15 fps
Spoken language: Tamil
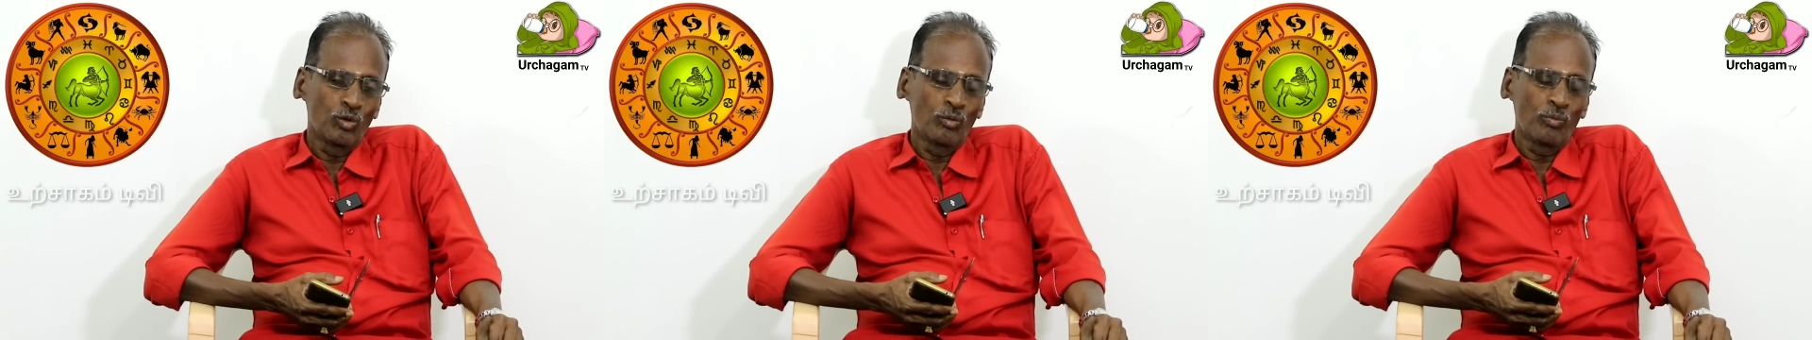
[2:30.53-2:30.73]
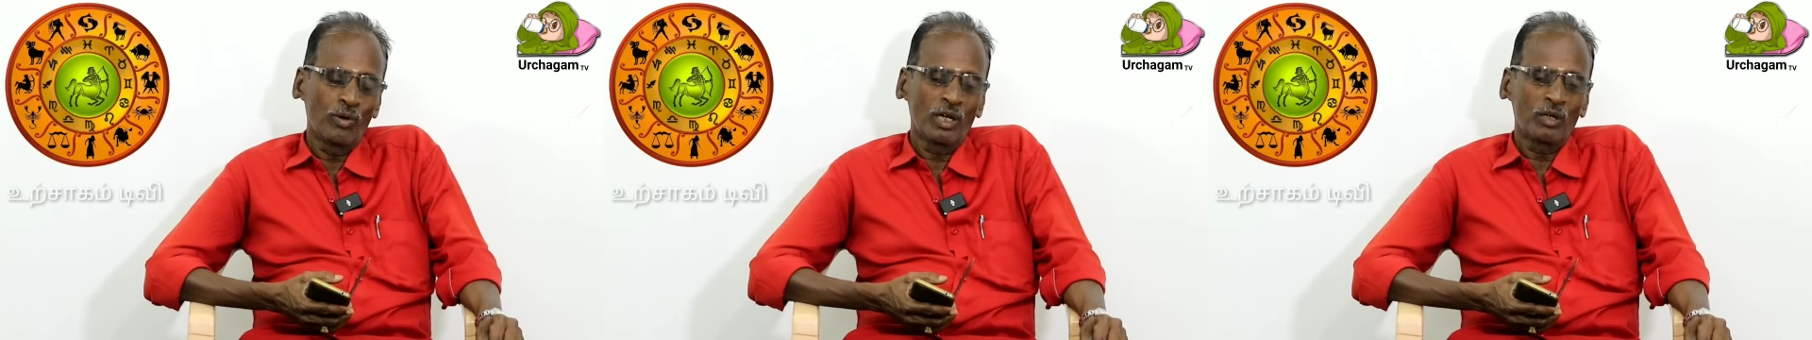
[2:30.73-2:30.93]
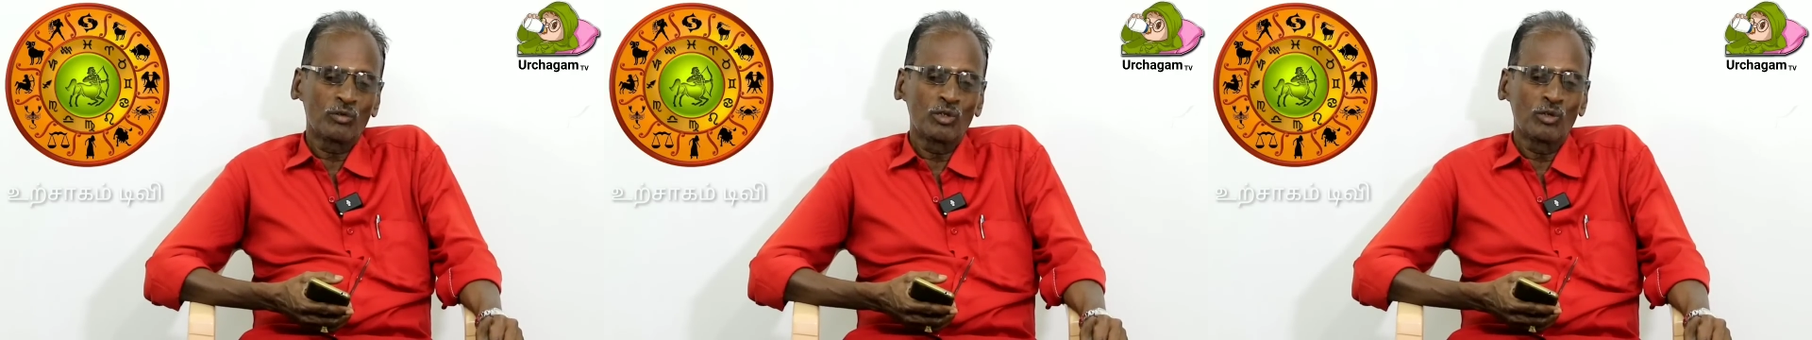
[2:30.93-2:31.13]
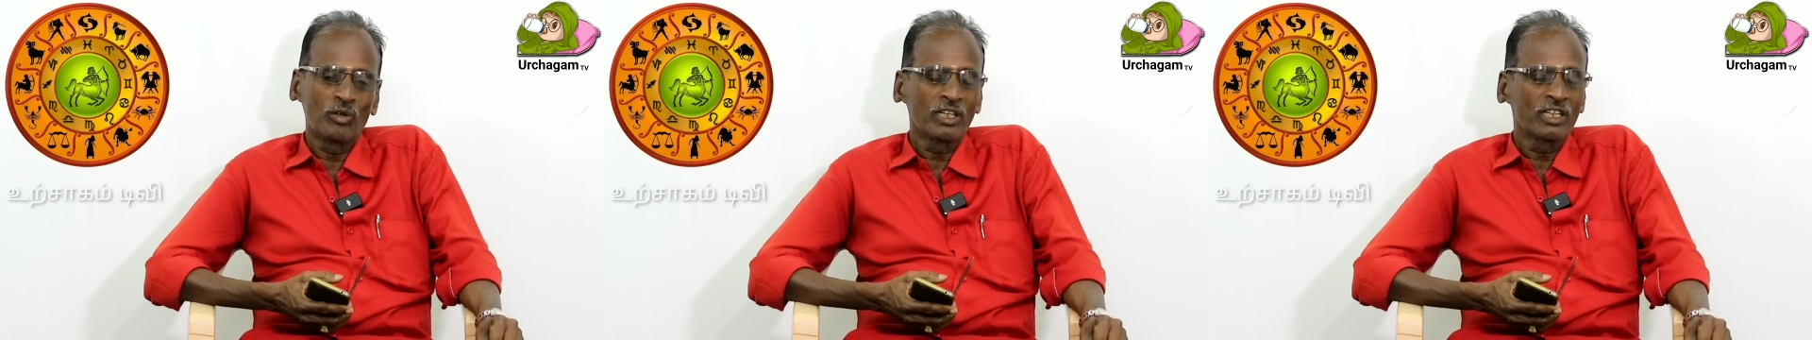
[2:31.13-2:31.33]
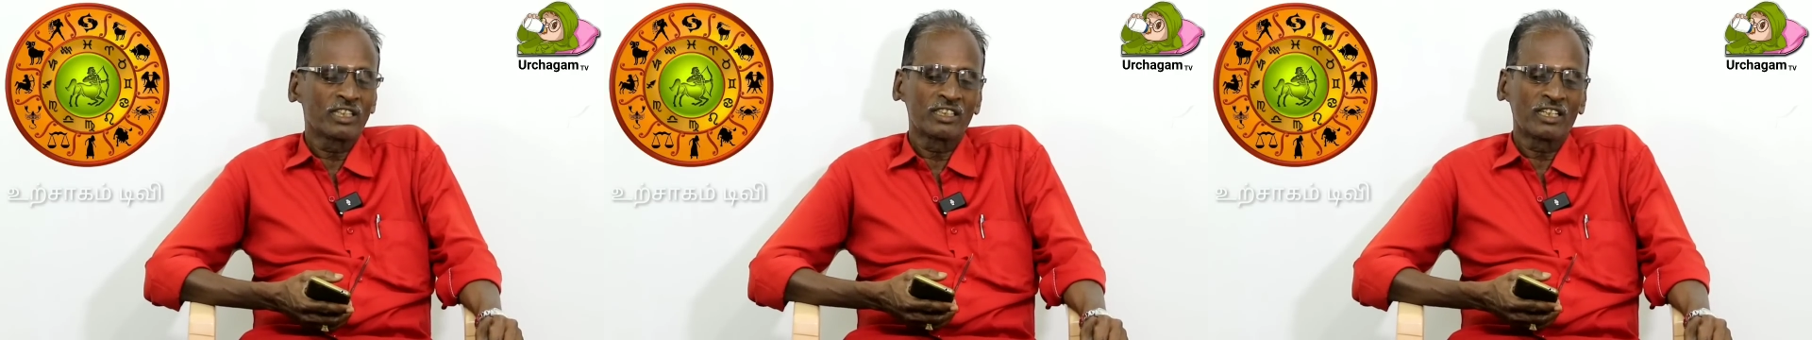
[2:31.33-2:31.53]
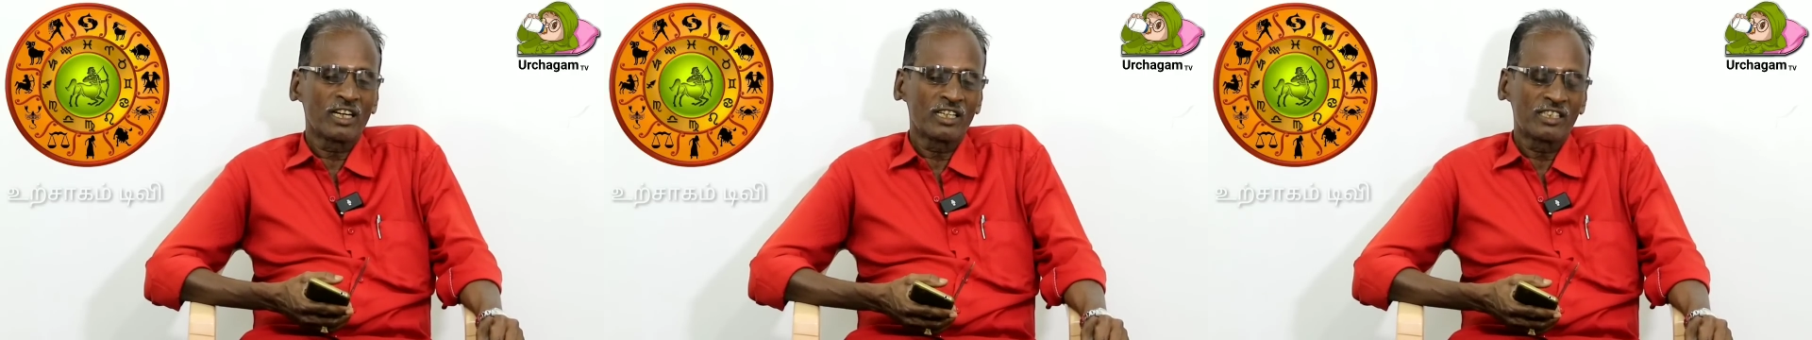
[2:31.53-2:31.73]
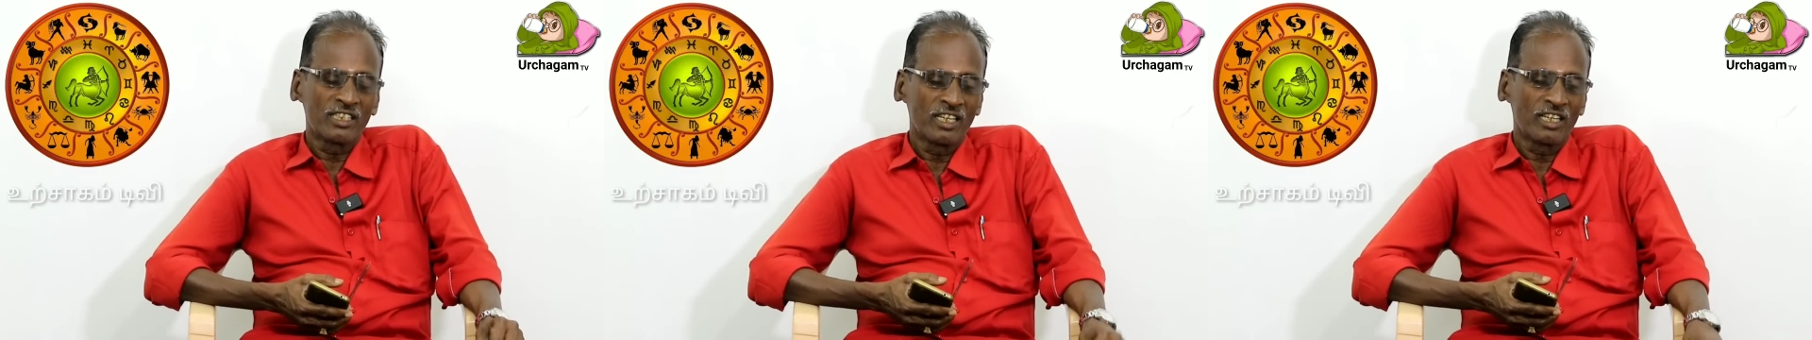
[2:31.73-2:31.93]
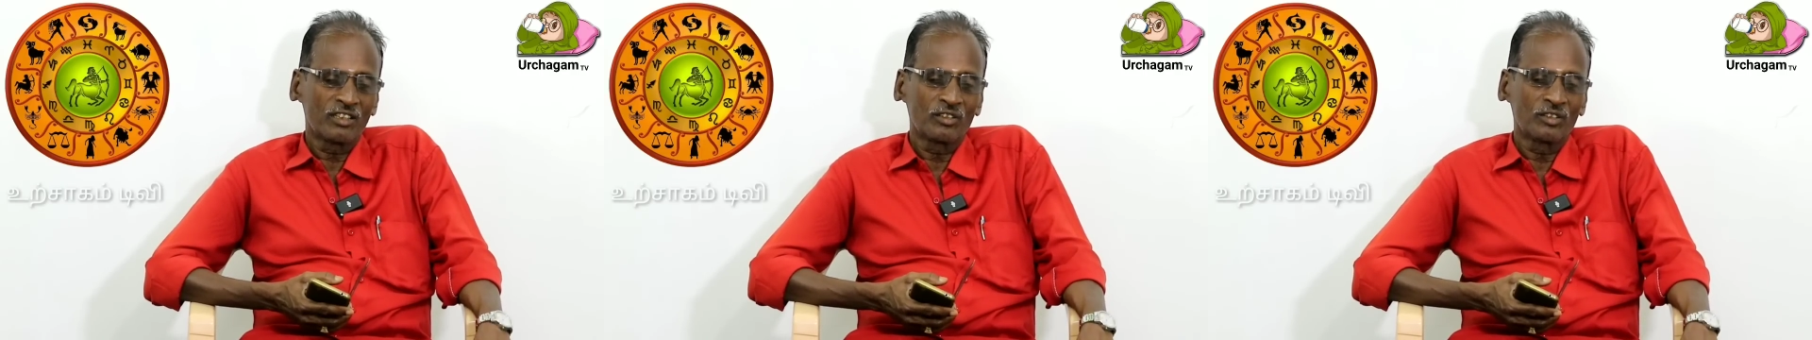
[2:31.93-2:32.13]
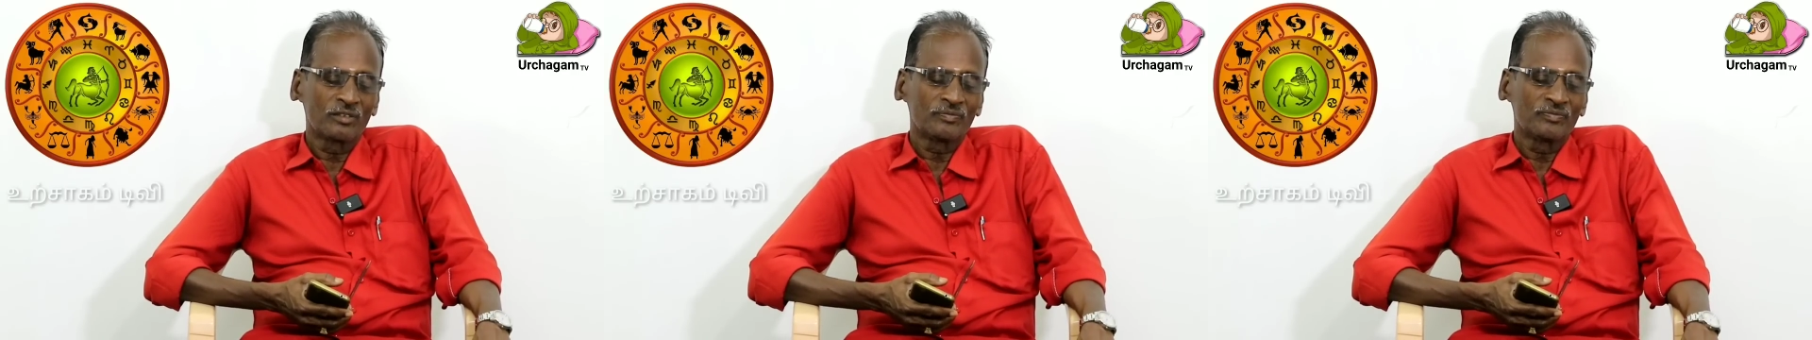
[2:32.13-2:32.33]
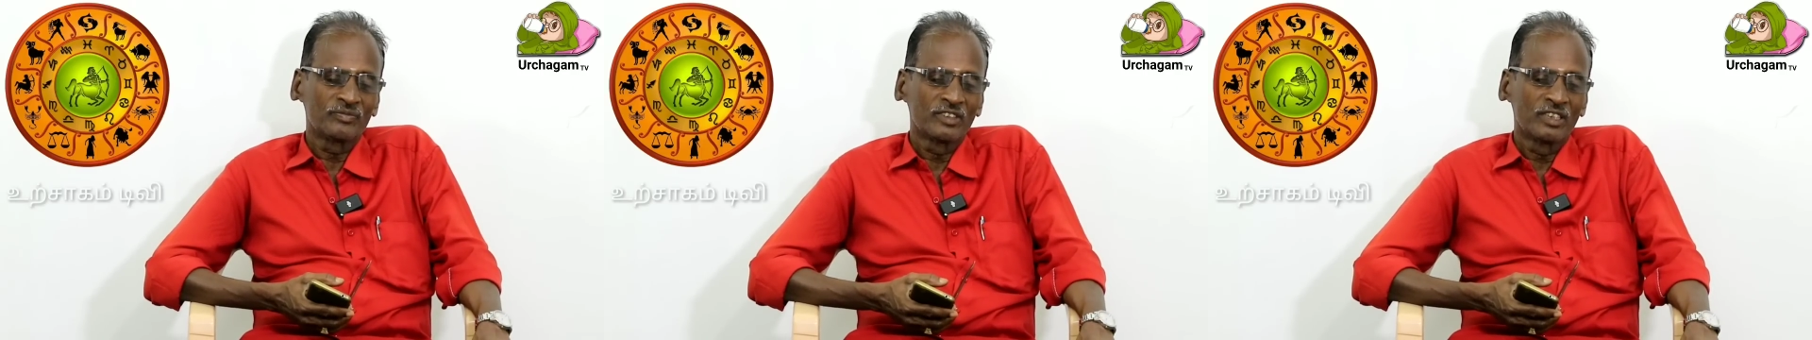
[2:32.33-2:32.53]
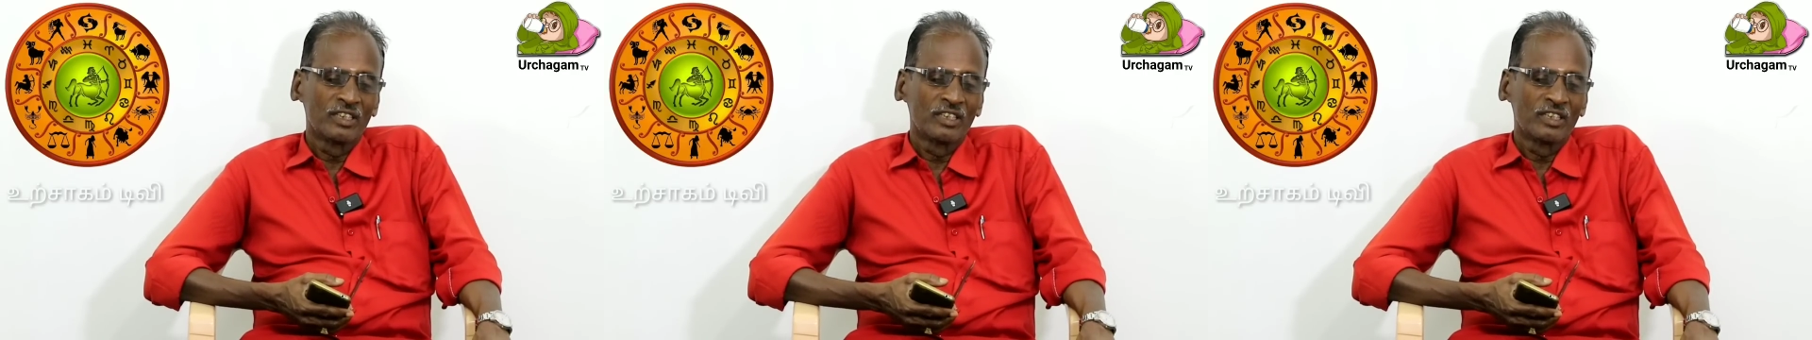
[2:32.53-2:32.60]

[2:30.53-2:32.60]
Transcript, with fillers: குரு பார்வையோடு இருந்த ராசியாக இருக்கணும்